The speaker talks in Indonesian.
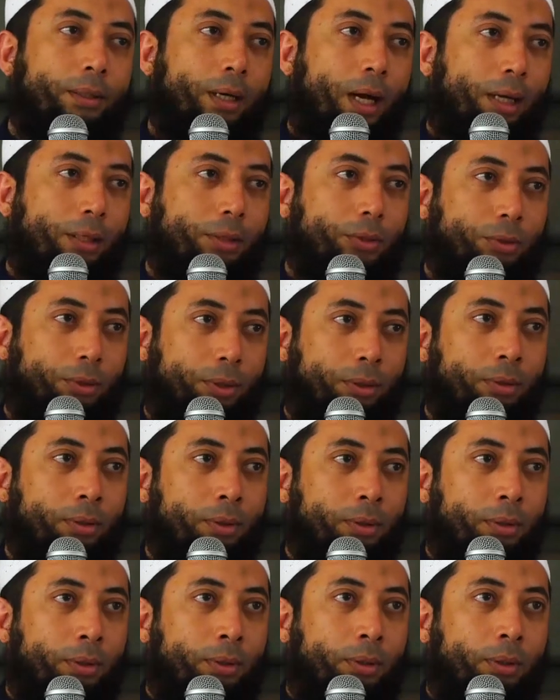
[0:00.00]
ke Aqsa,
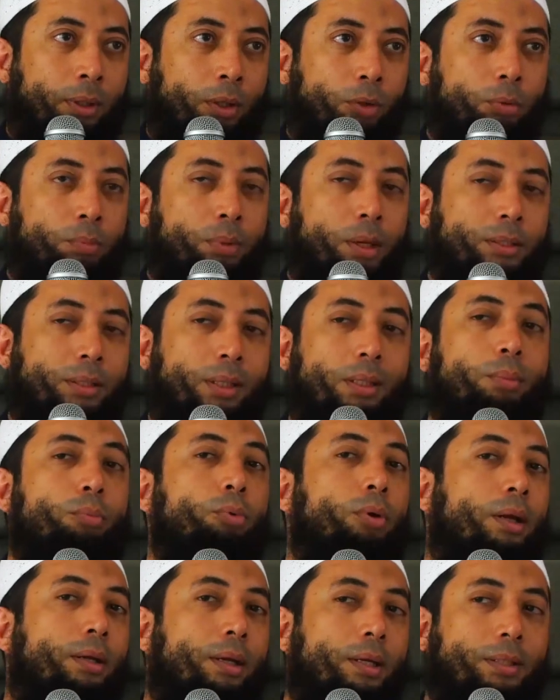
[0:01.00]
itu biasanya di
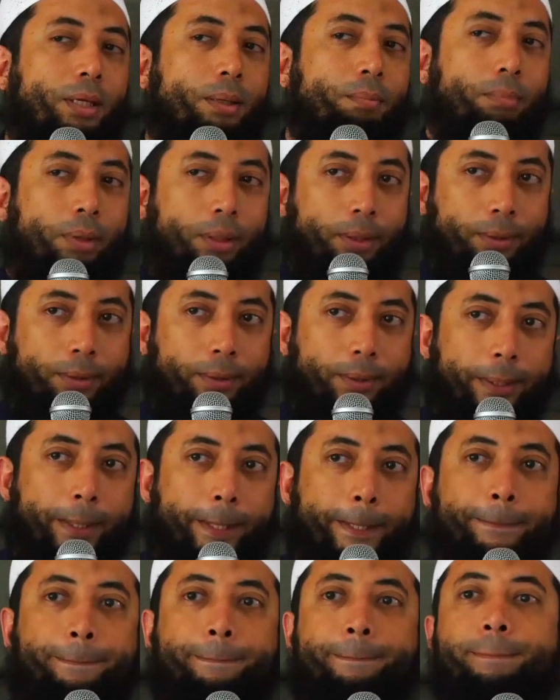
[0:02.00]
bulan Desember.
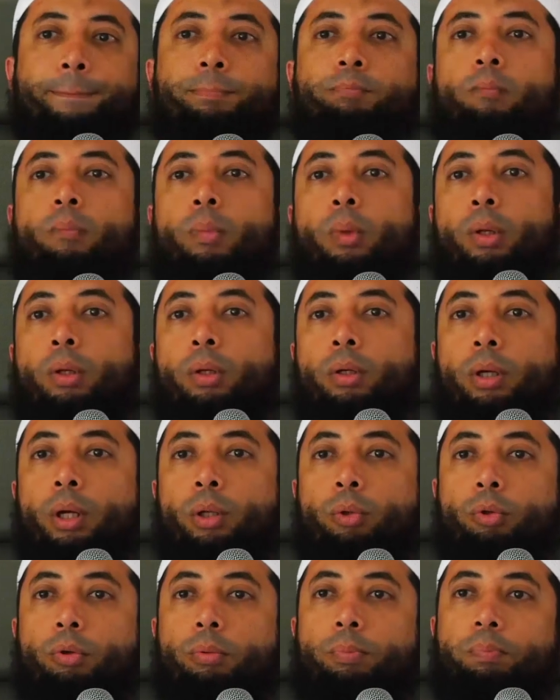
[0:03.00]
Ya.
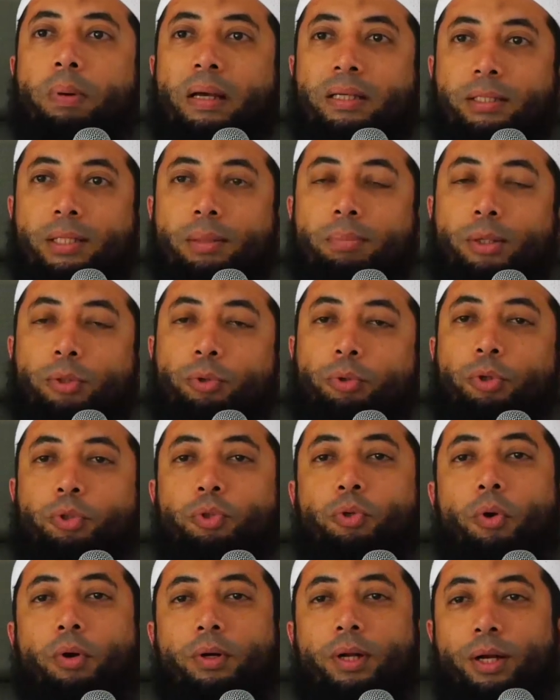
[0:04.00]
Itu pasti masuk ke
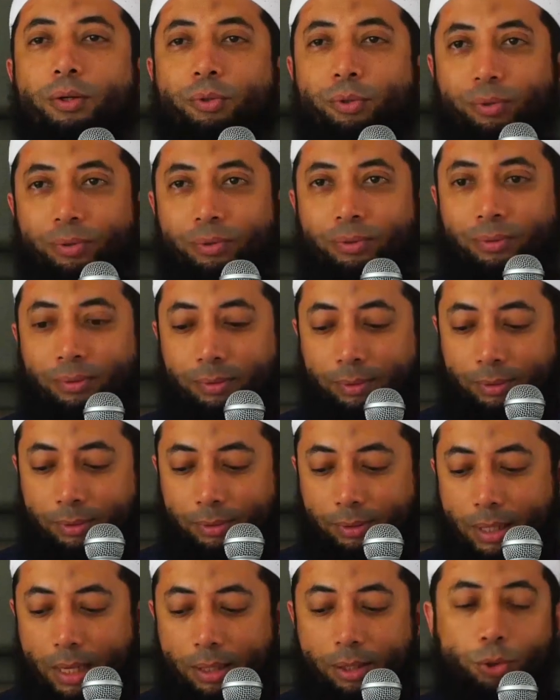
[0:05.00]
Jordan dulu
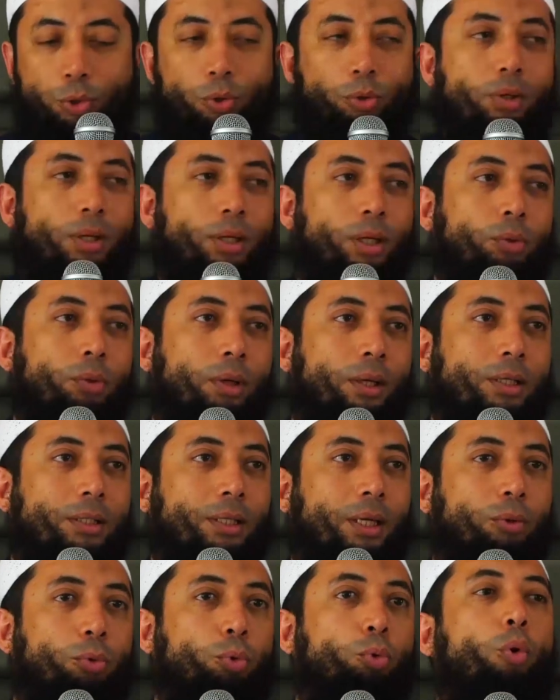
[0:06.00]
dan di Jordan itu ada
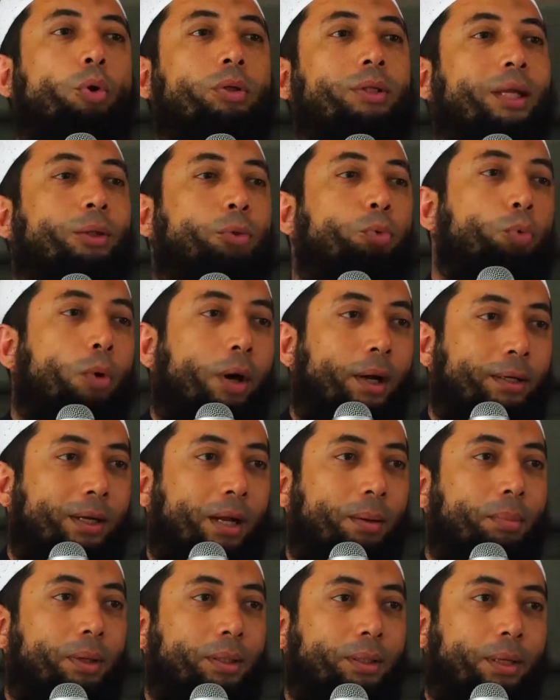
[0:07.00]
satu kota tua
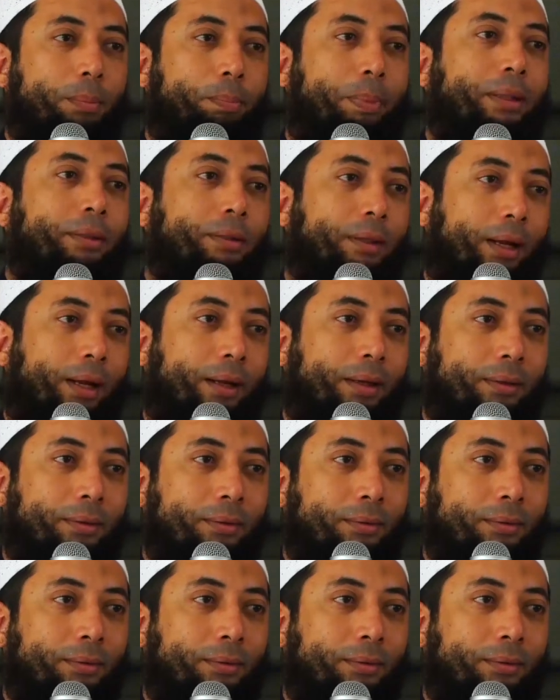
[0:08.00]
namanya Petra.